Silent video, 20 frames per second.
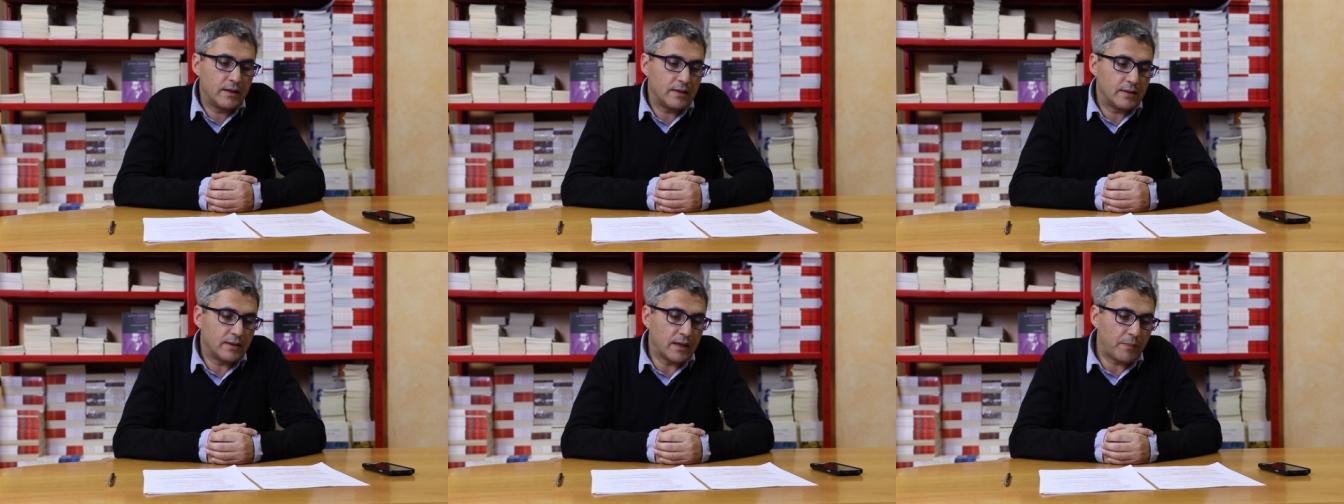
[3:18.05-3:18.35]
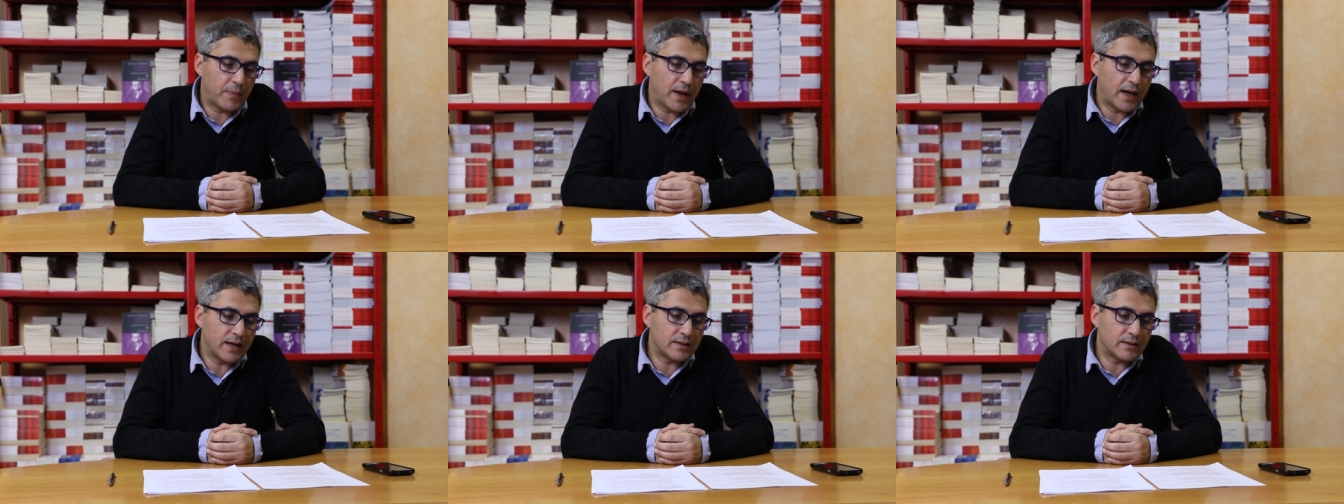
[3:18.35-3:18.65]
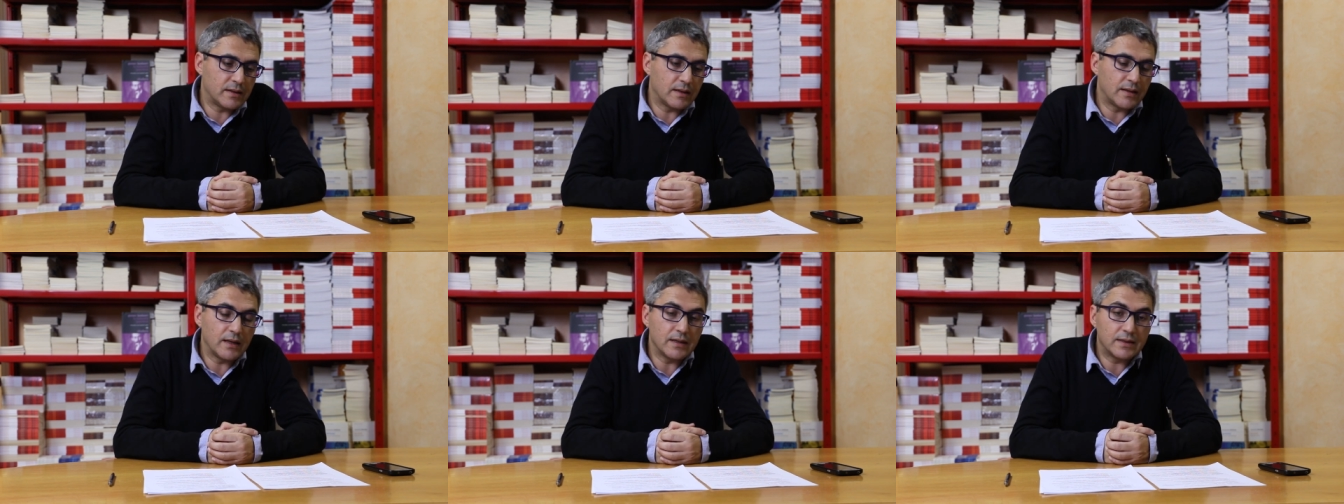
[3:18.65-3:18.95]
da
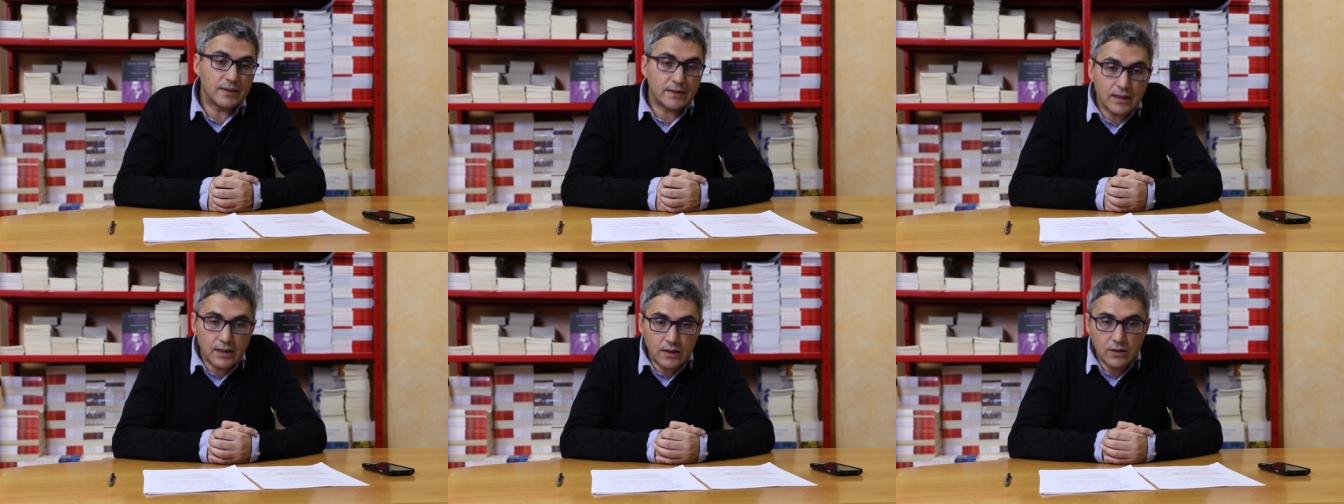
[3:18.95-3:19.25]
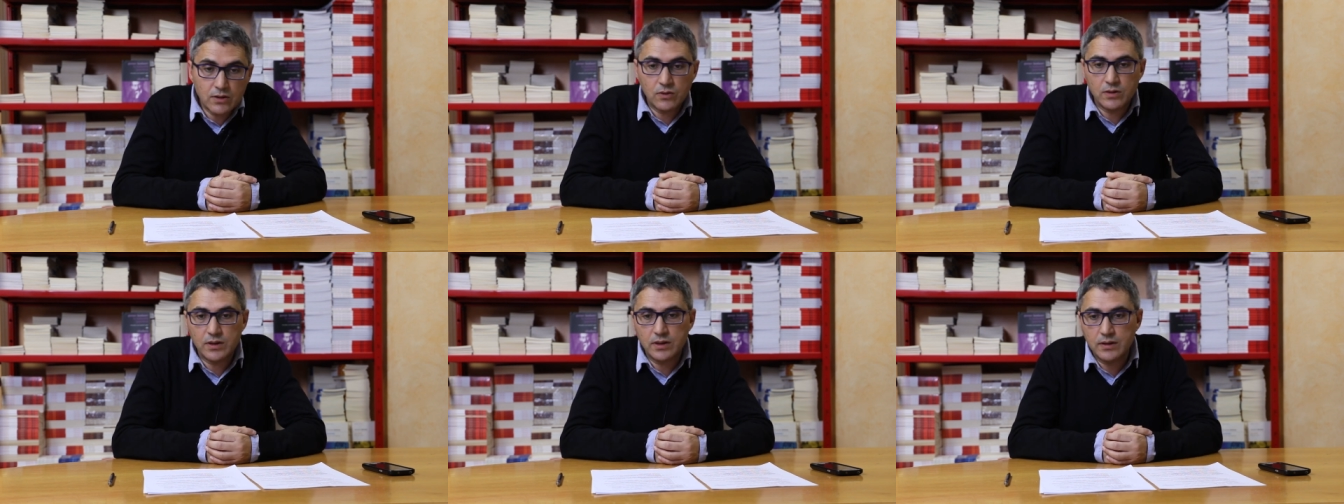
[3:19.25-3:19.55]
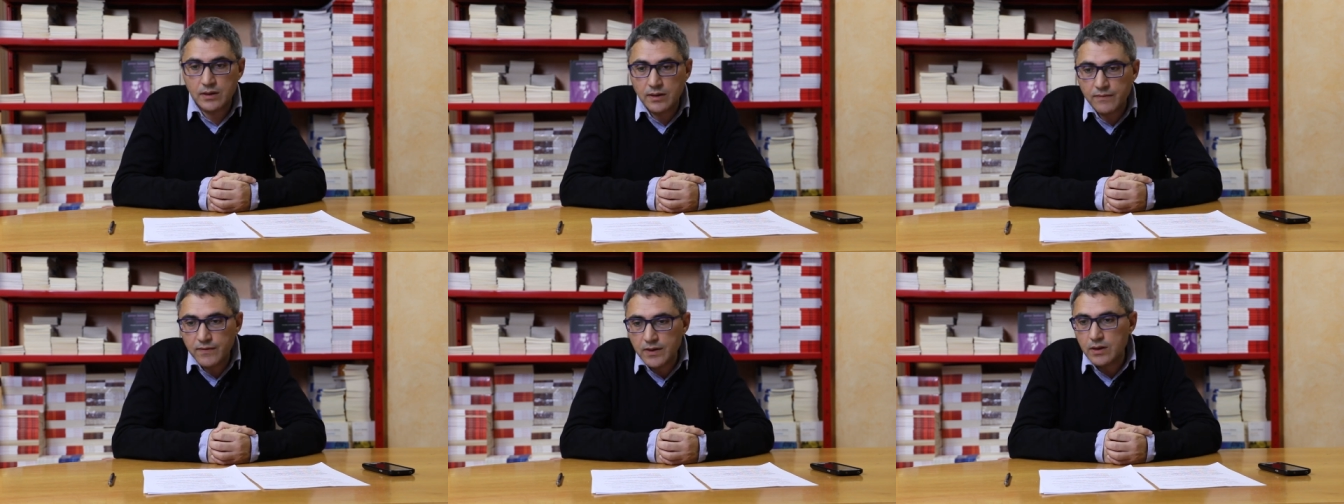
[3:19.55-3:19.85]
parte dei singoli
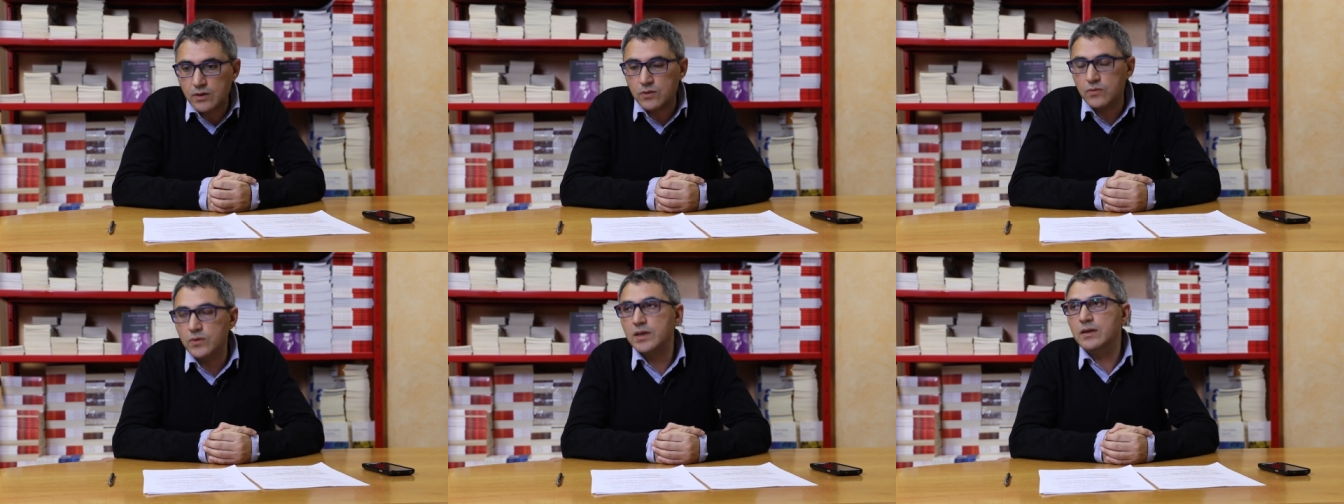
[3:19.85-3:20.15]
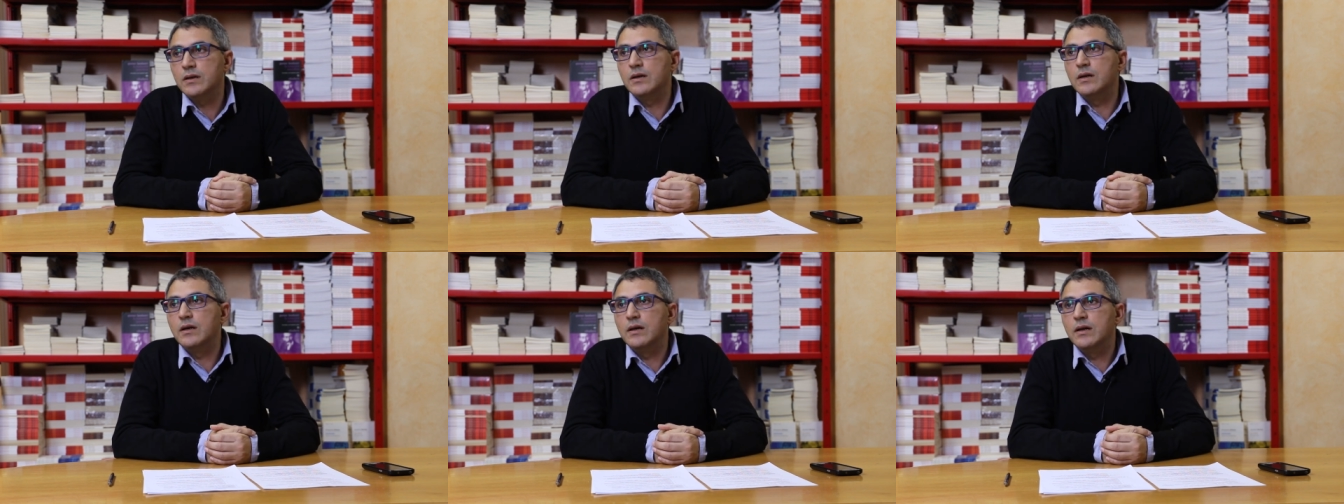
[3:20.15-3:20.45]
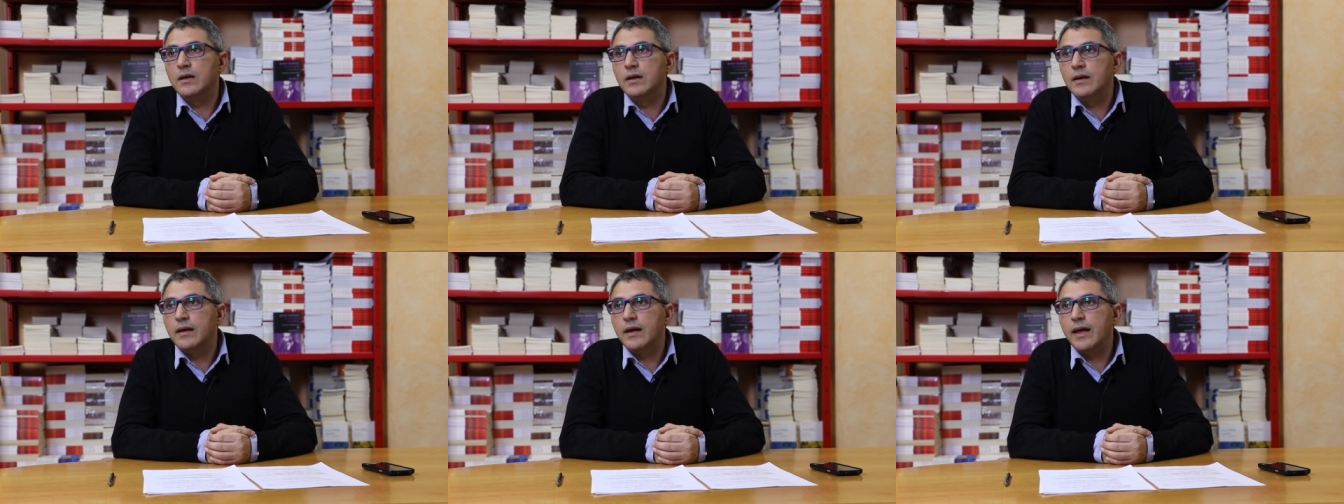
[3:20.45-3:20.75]
individui
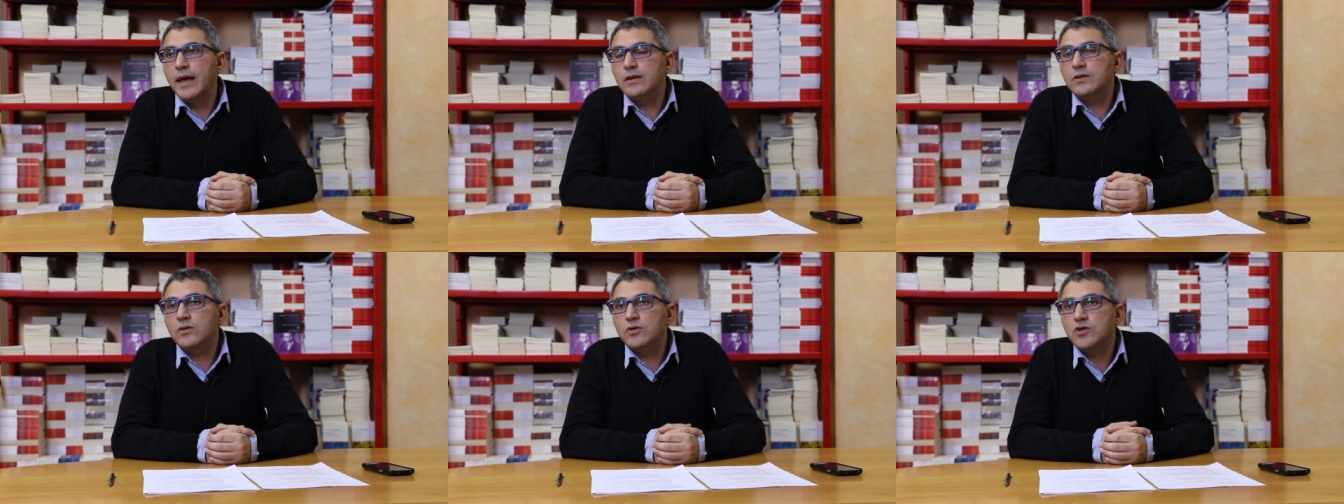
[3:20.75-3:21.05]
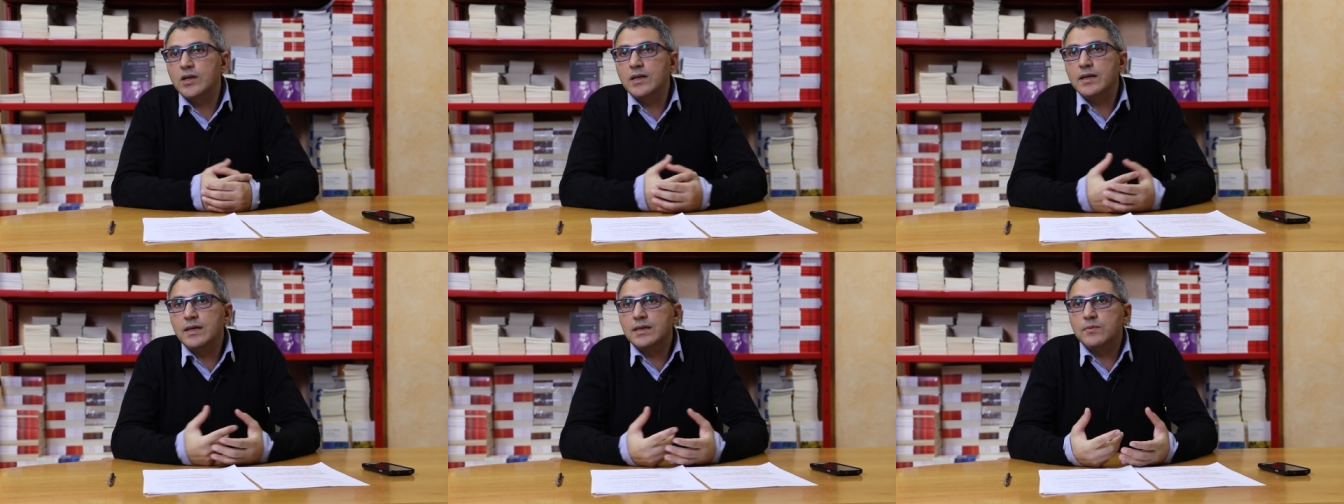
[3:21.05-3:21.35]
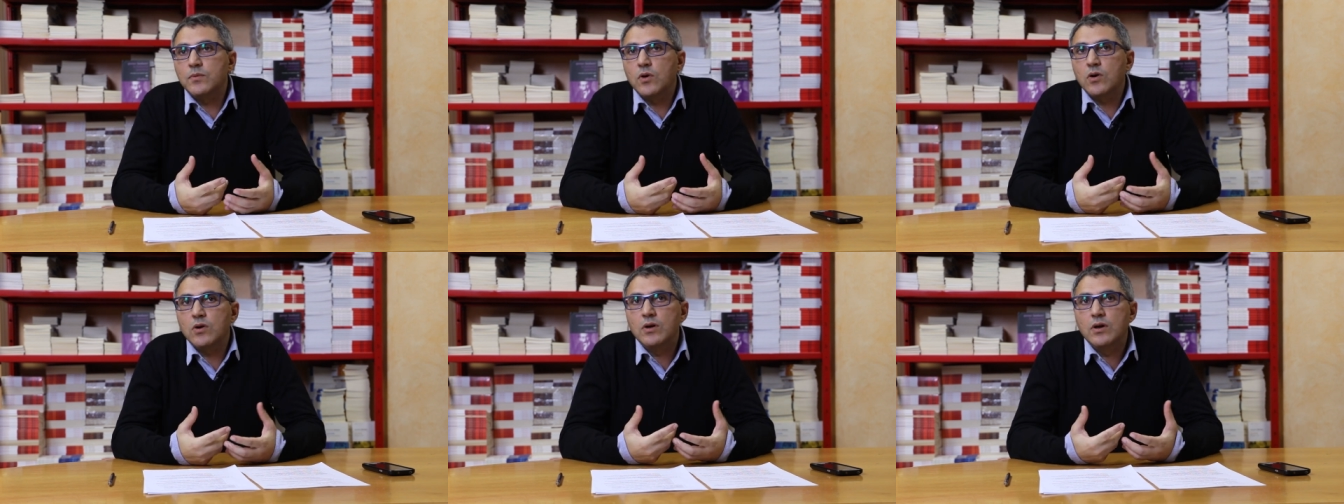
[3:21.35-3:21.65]
e il
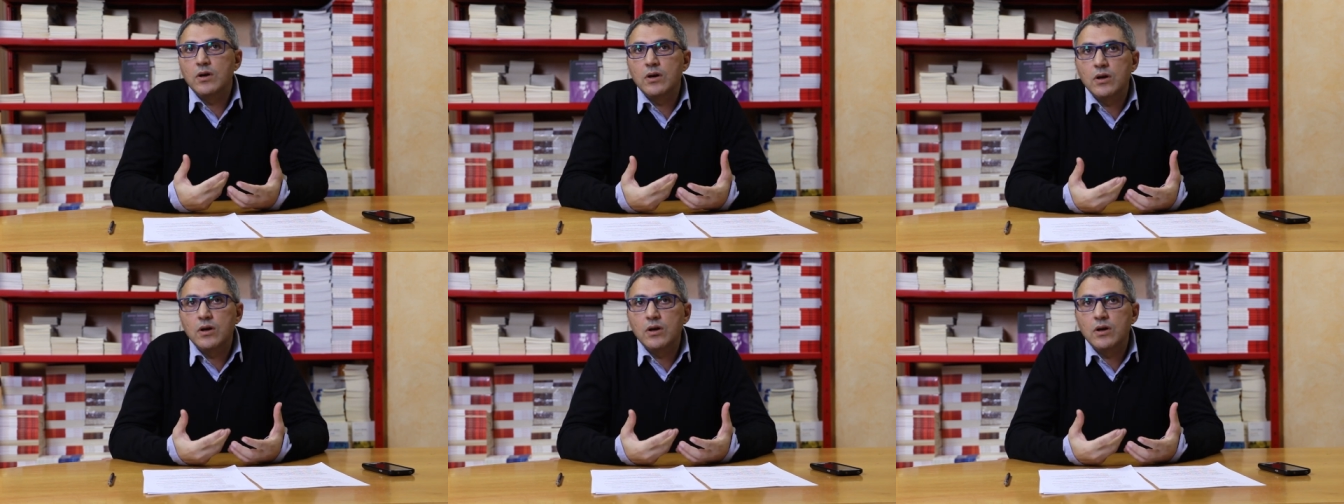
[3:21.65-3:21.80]
socialismo